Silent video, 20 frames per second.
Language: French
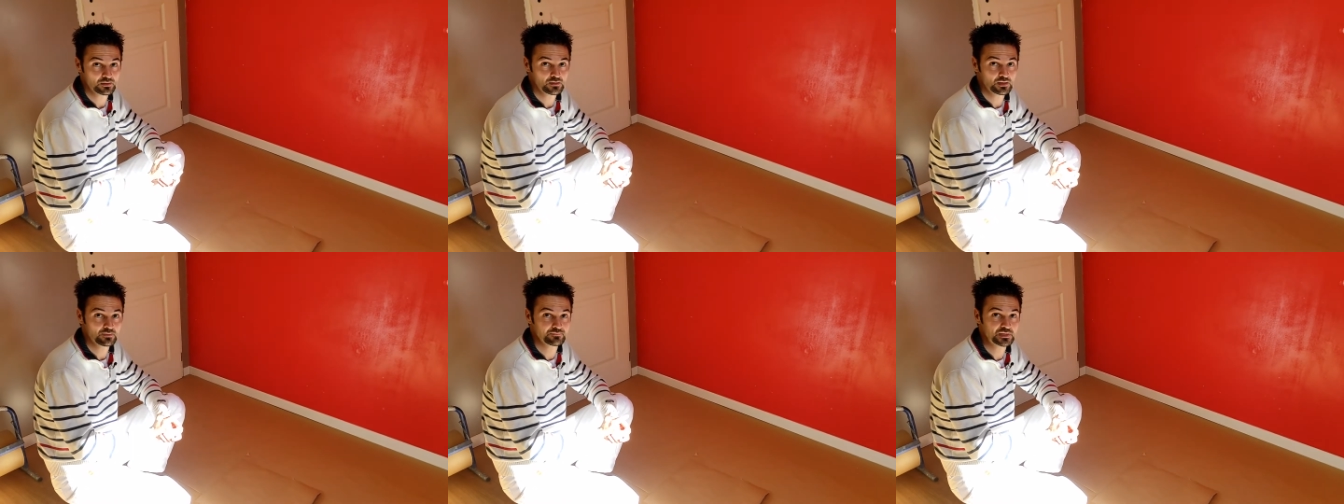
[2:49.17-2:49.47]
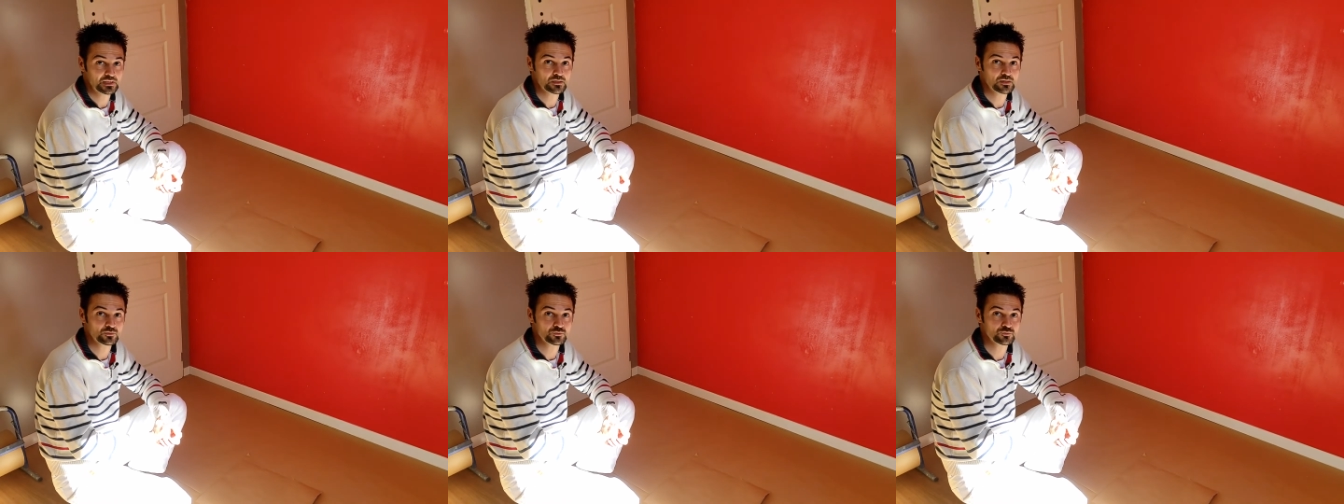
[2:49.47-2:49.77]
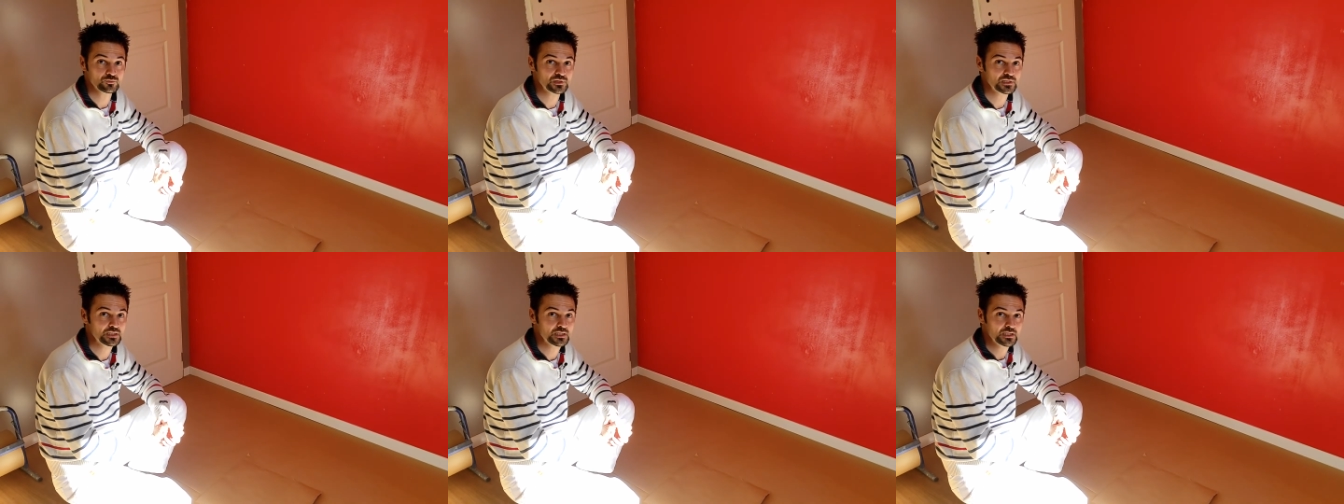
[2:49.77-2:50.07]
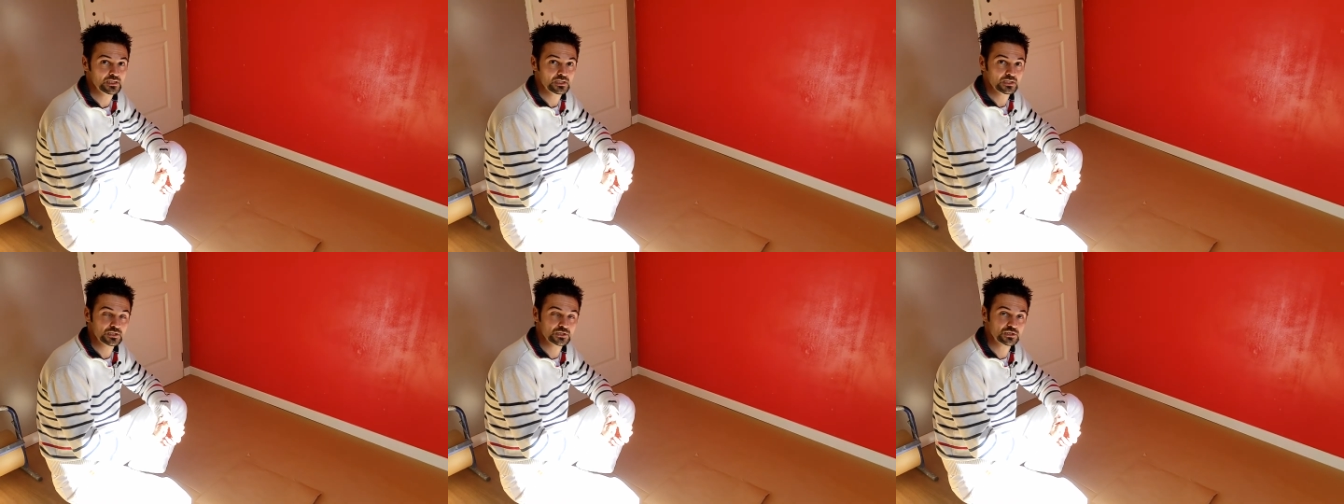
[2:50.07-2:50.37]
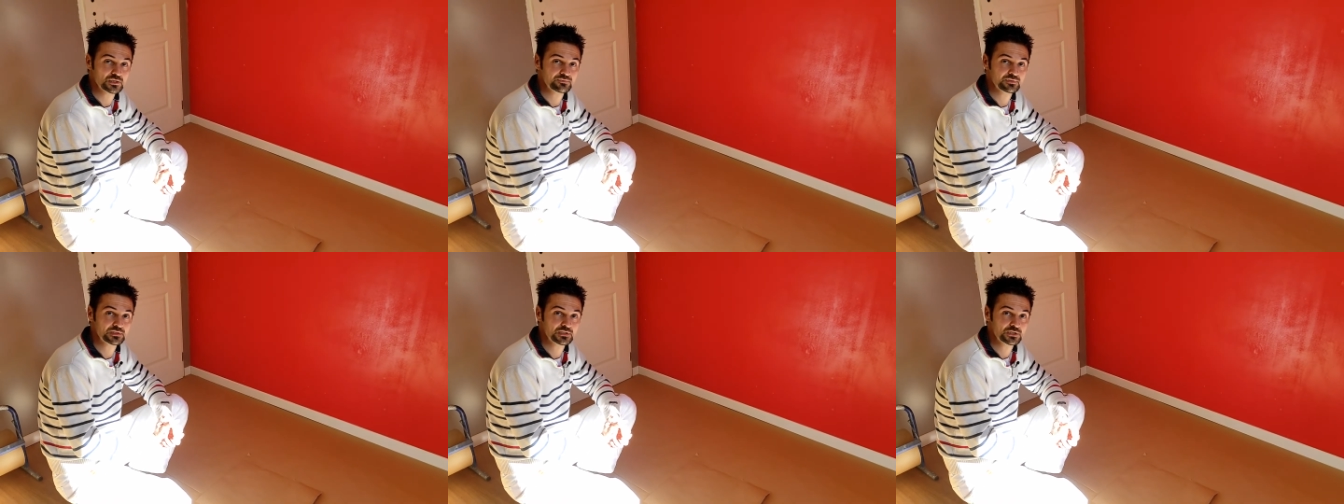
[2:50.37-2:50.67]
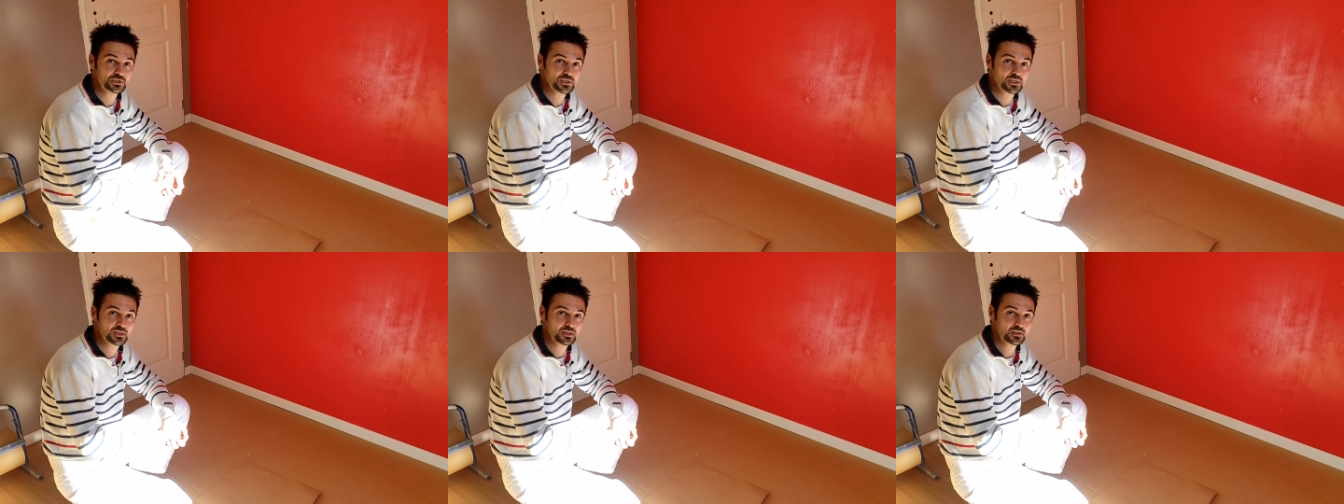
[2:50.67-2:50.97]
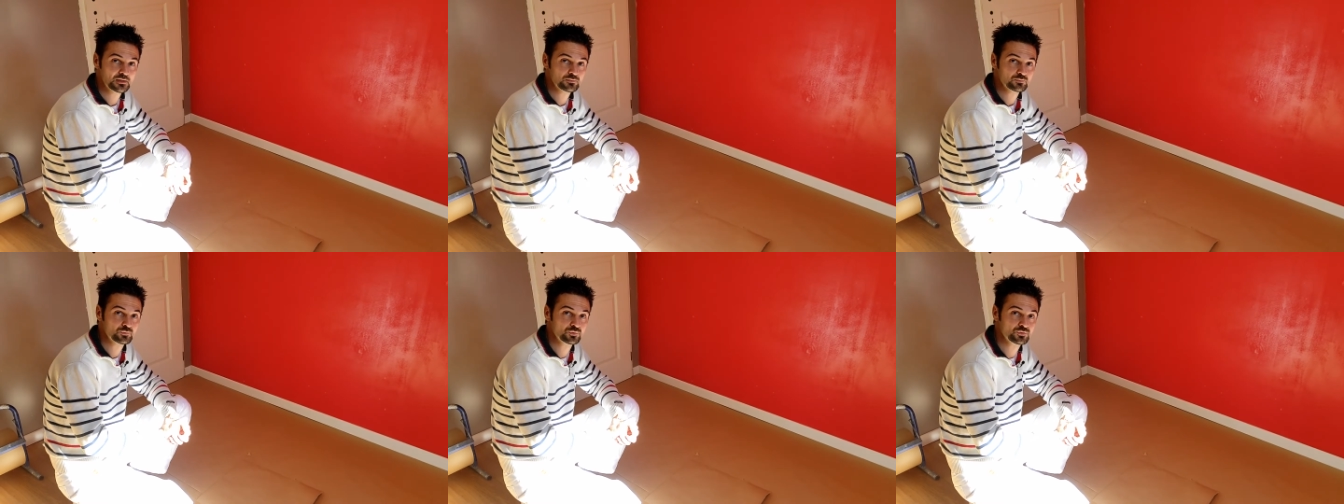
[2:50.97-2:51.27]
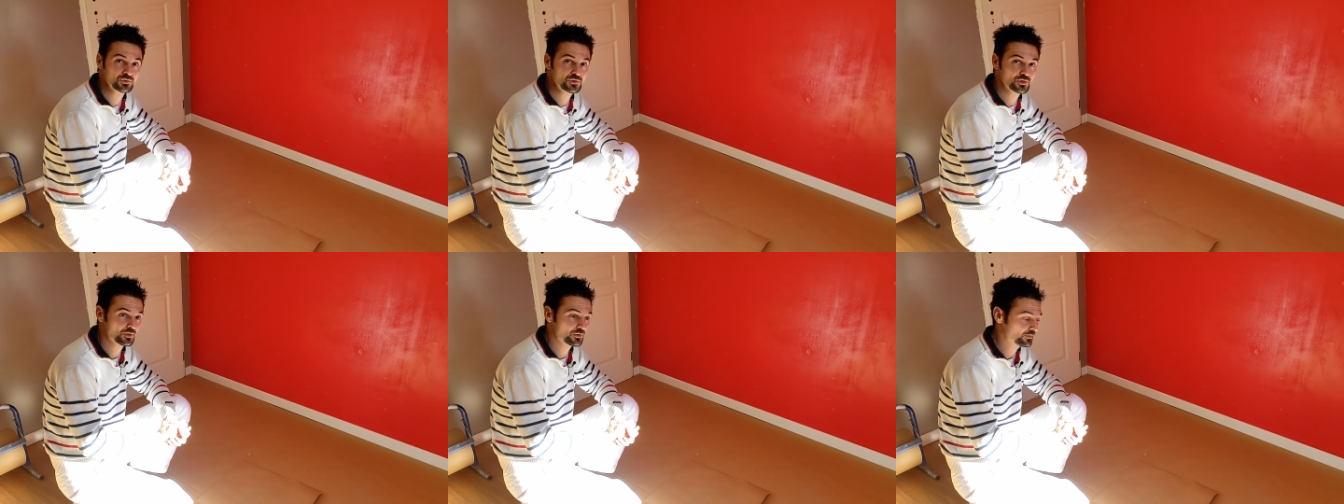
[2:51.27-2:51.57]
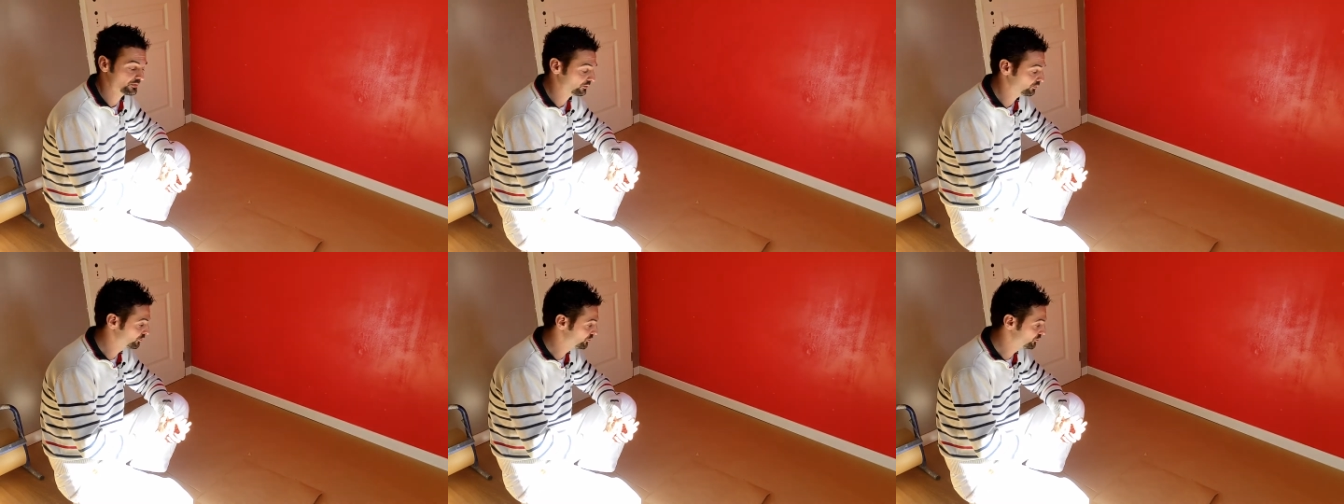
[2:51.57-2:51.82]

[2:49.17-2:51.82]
avec euh, l'enduit. J'ai fait déjà euh,